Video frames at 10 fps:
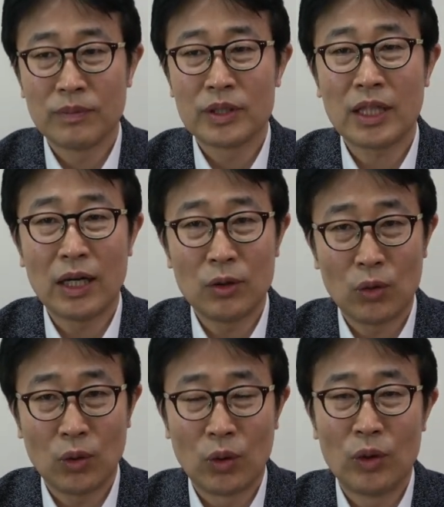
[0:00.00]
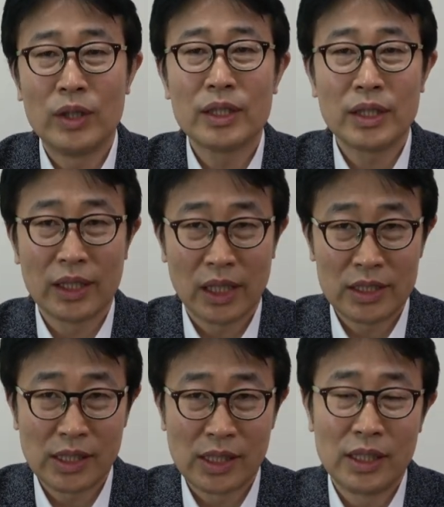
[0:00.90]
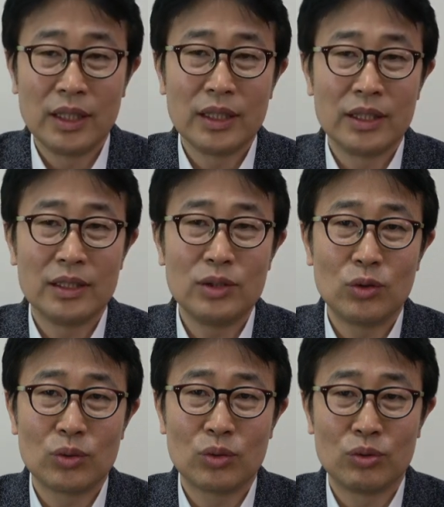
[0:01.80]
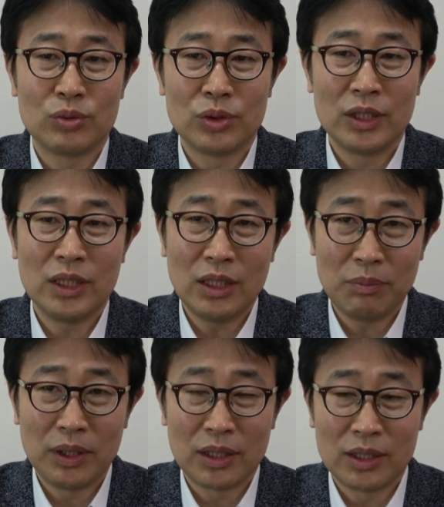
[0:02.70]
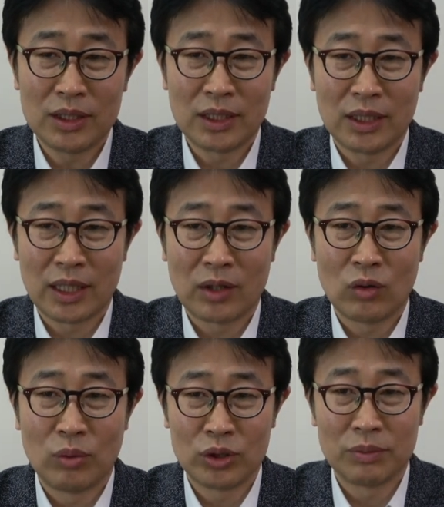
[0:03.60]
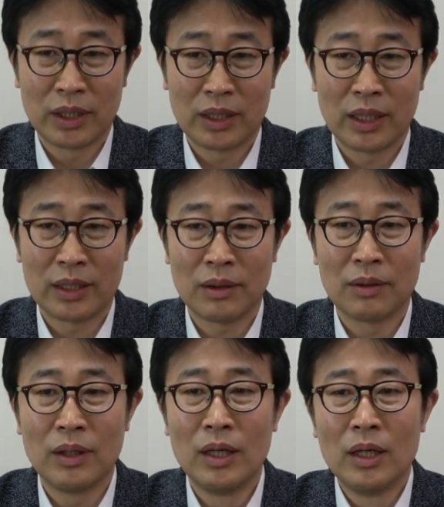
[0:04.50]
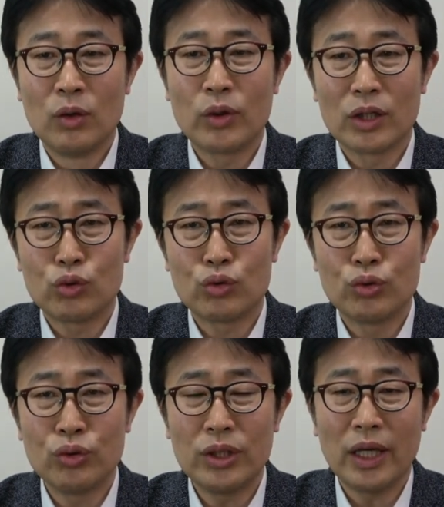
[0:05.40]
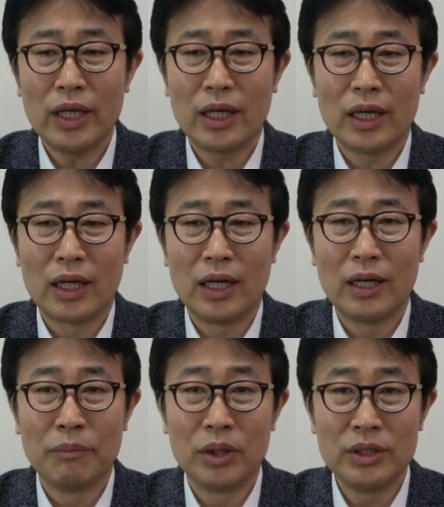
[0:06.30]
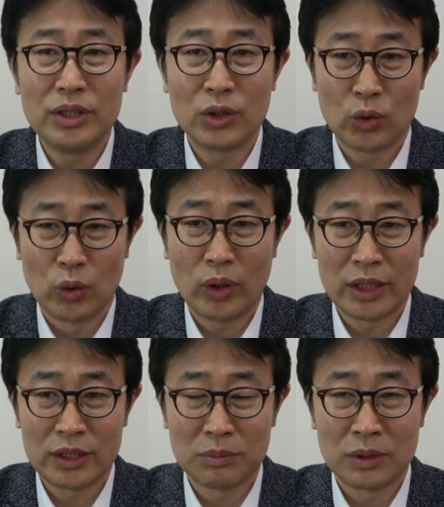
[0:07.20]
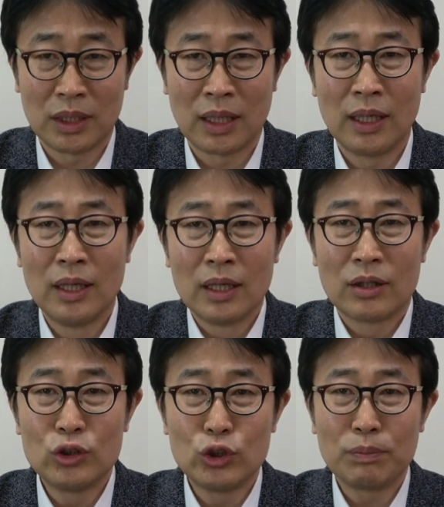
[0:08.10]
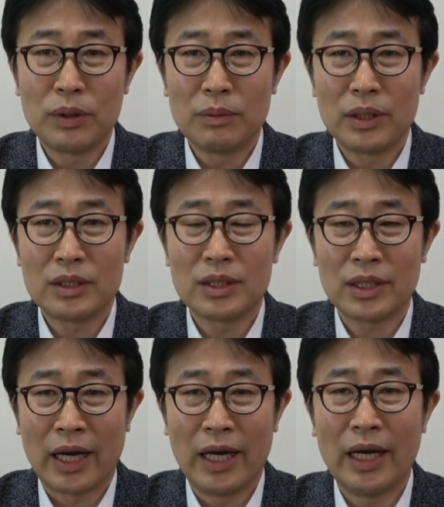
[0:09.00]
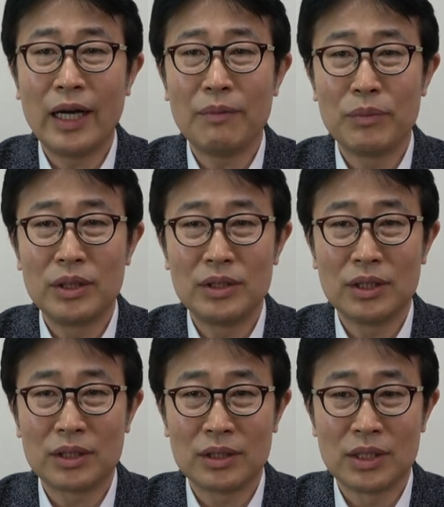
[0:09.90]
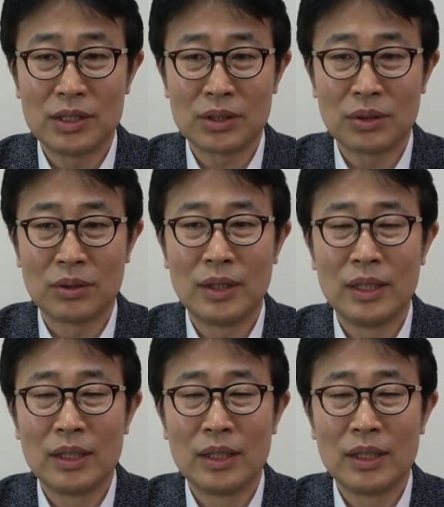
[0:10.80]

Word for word: 창고, 기계실, 이런 용도 부분이 비거실이다라고 보시면 될 것 같아요. 우리가 주의해야 할 면적 용어가 있습니다. 건축법에서 다양한 면적들이 있어요.